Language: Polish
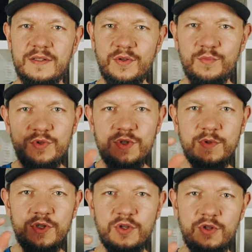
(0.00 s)
e, to musi
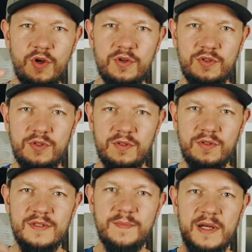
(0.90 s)
być ktoś,
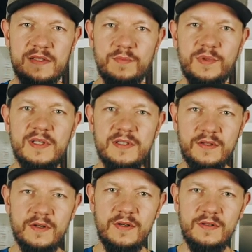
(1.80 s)
kto jest bardzo
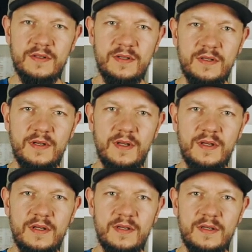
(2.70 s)
blisko,
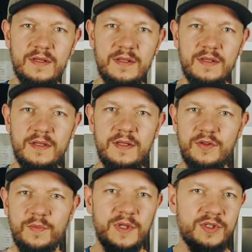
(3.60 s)
i
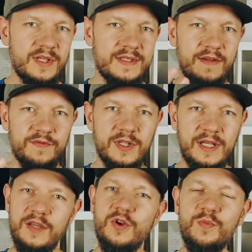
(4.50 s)
to będzie zawsze
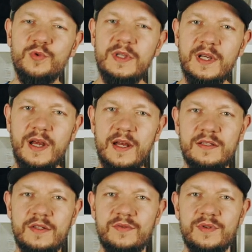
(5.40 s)
taki
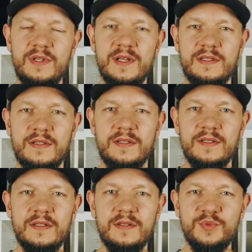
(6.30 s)
komunikat, który jest
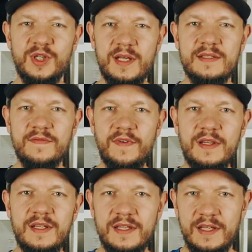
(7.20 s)
y,
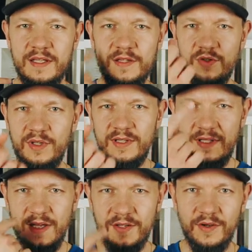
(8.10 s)
przekazywany jeden do
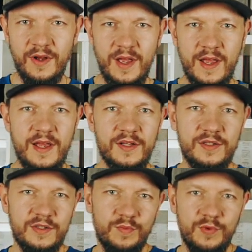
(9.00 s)
jednego. To
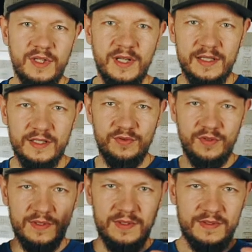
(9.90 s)
jest komunikat,
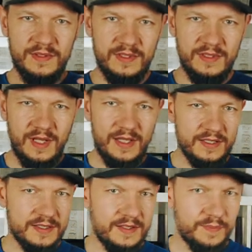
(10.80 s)
który nie
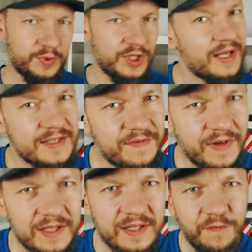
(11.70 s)
jest
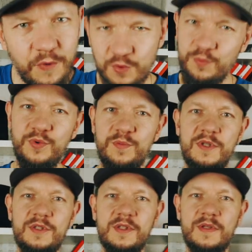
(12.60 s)
przekazywany na forum
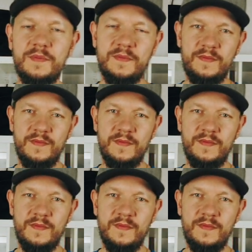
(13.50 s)
publicznym.